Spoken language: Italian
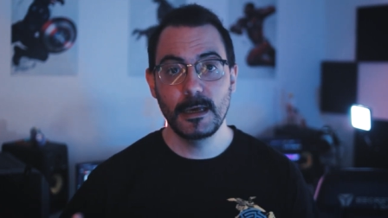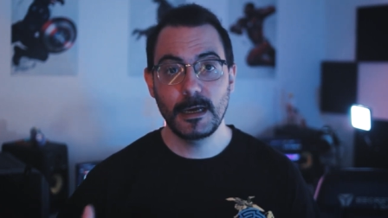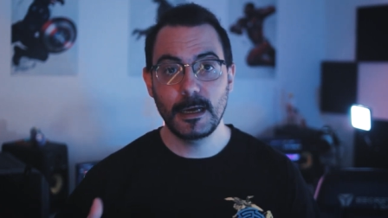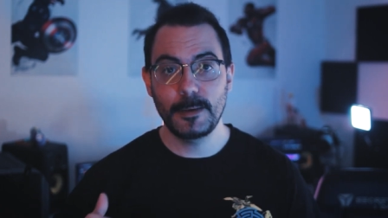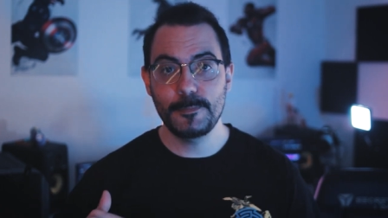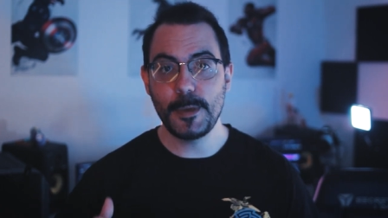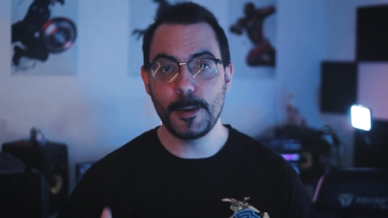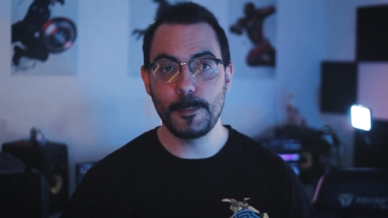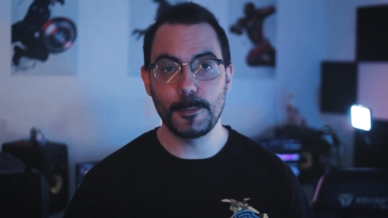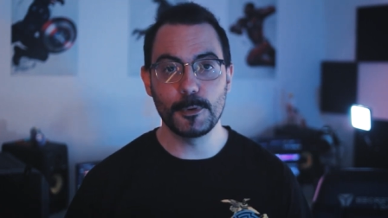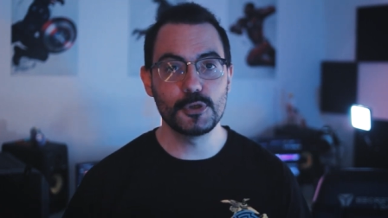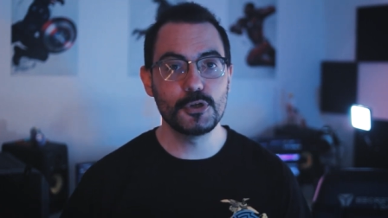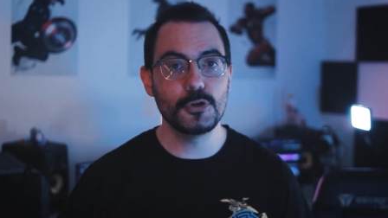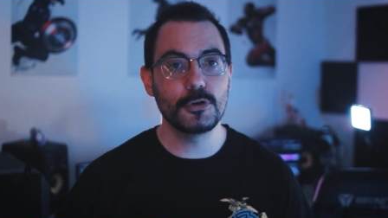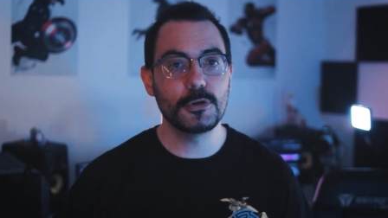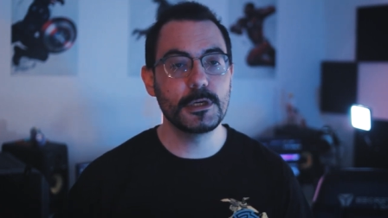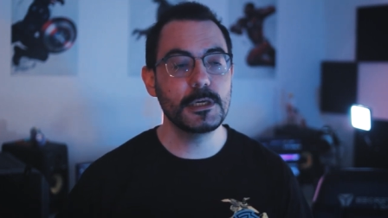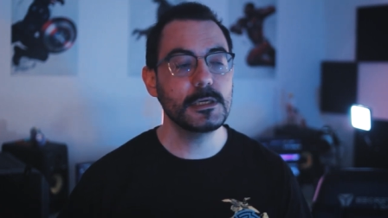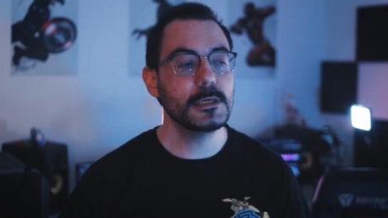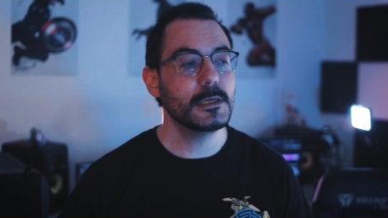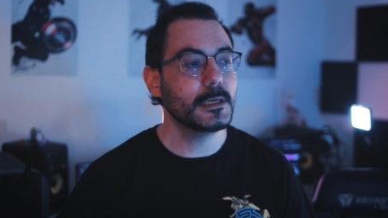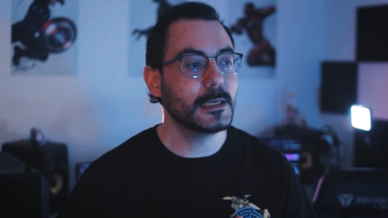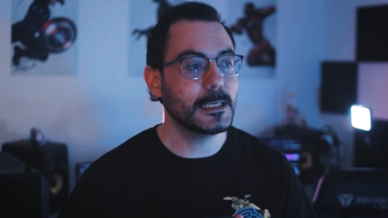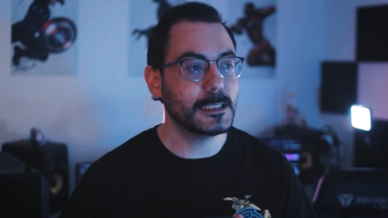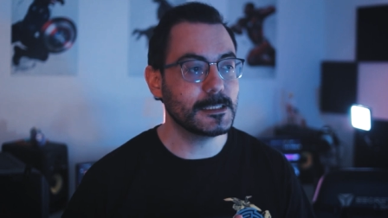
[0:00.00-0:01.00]
abbiamo
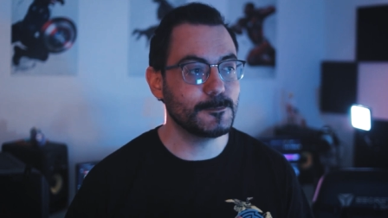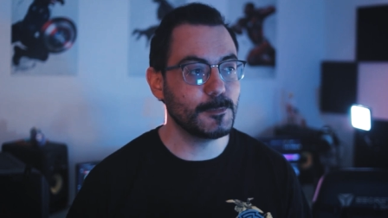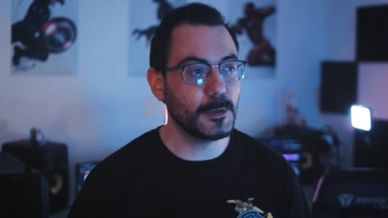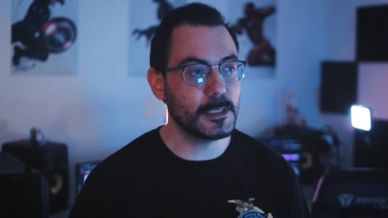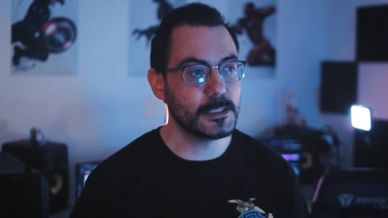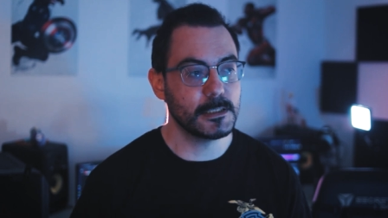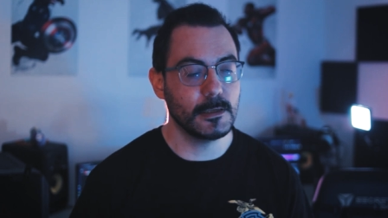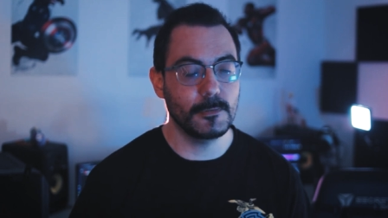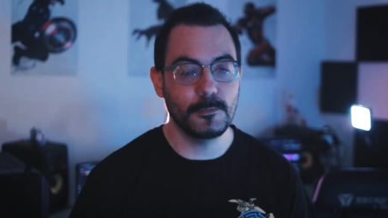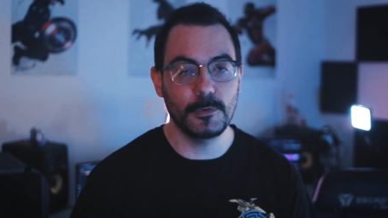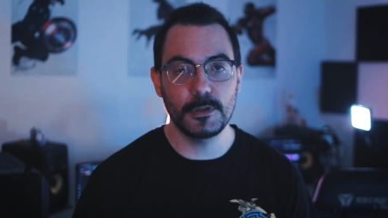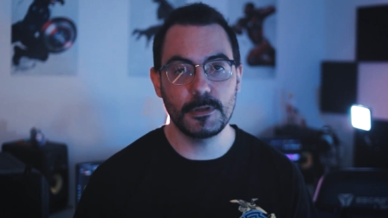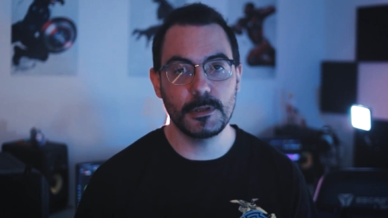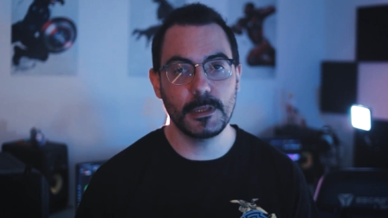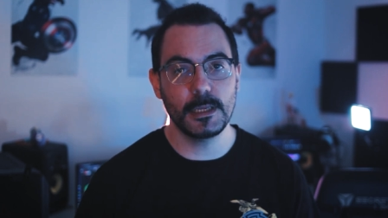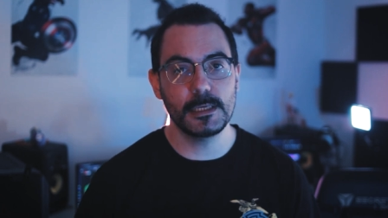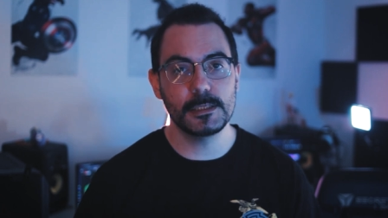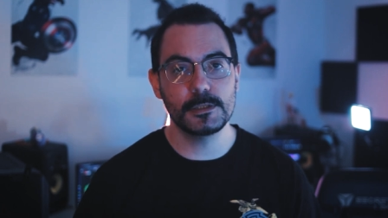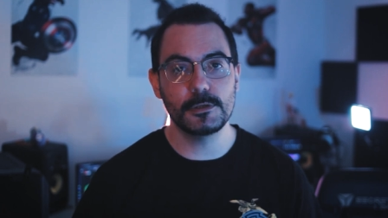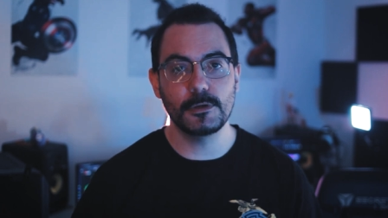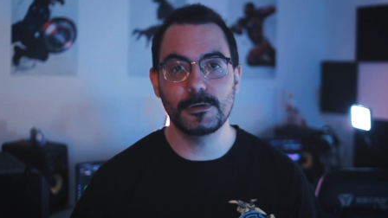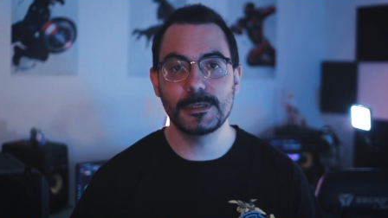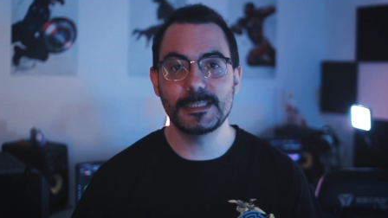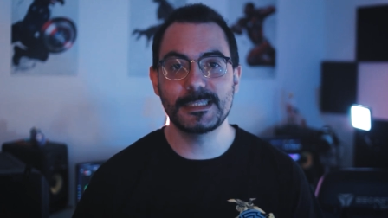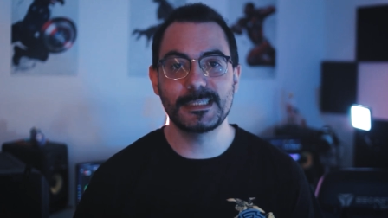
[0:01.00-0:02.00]
giochi che spesso e volentieri
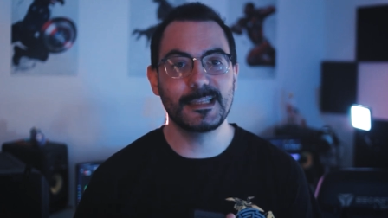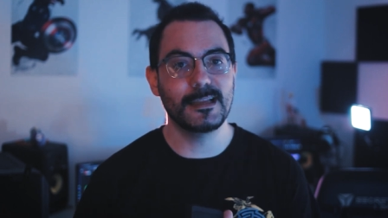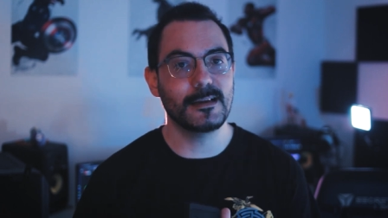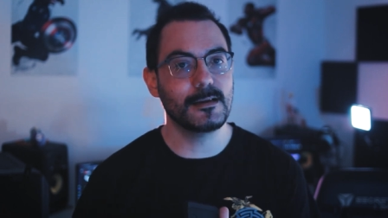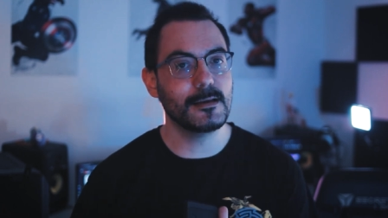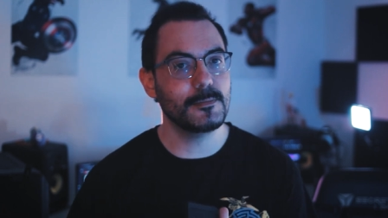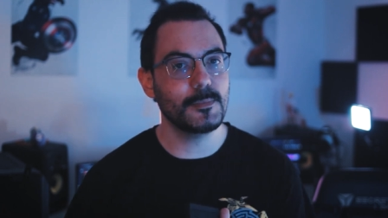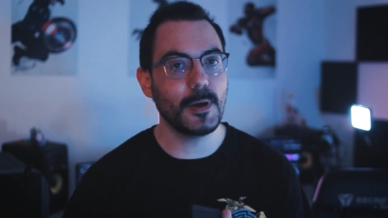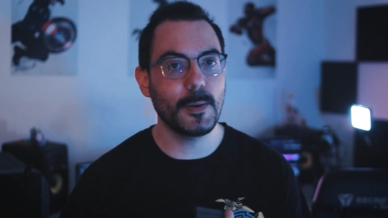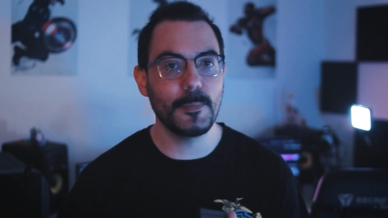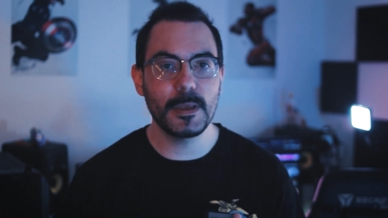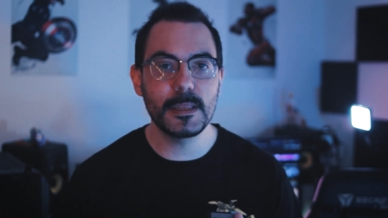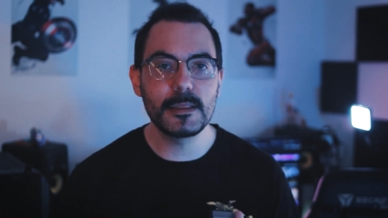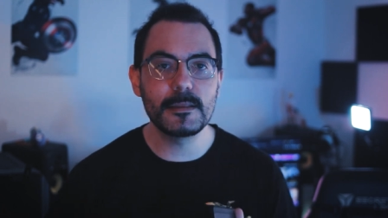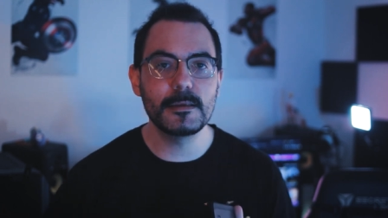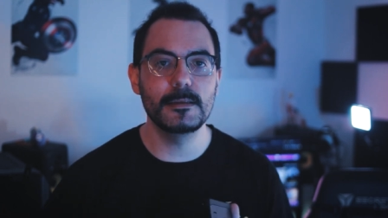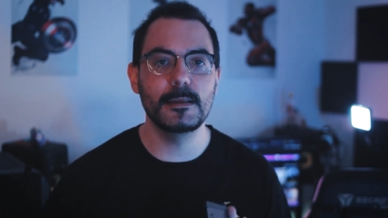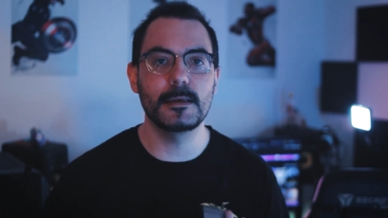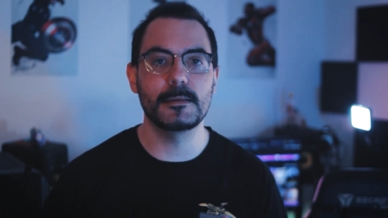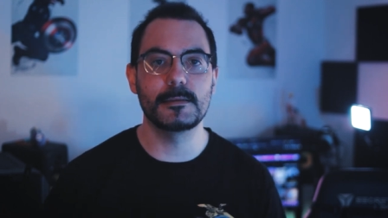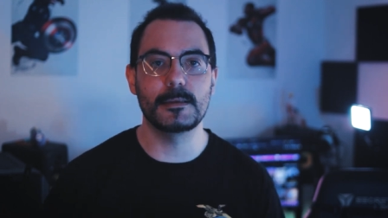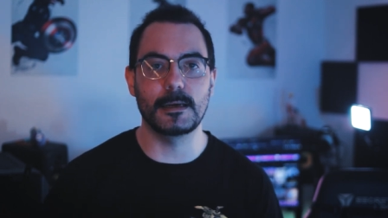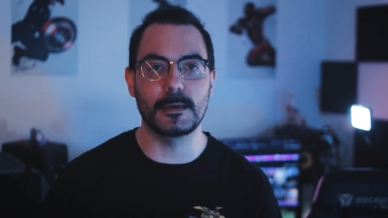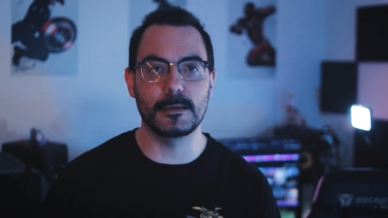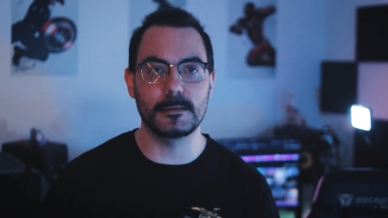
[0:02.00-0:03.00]
sono estremamente
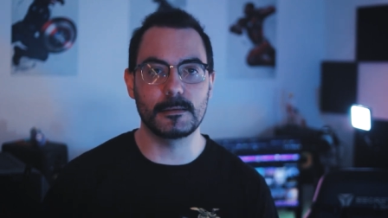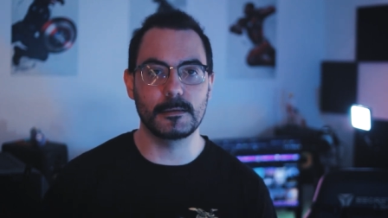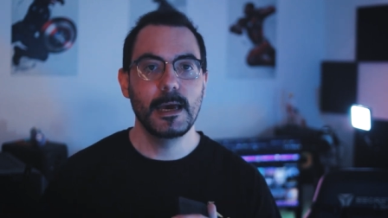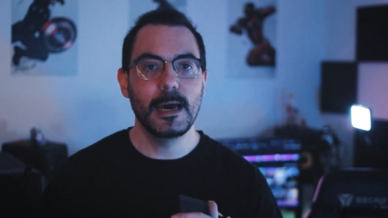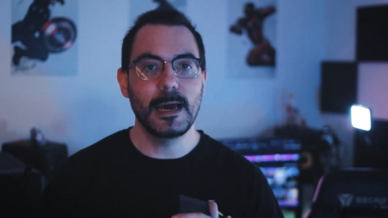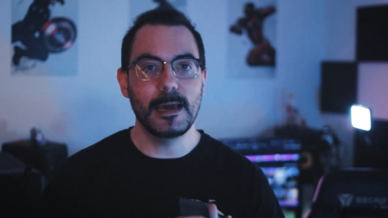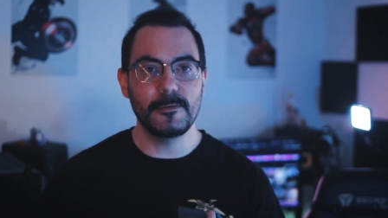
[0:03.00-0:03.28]
datati.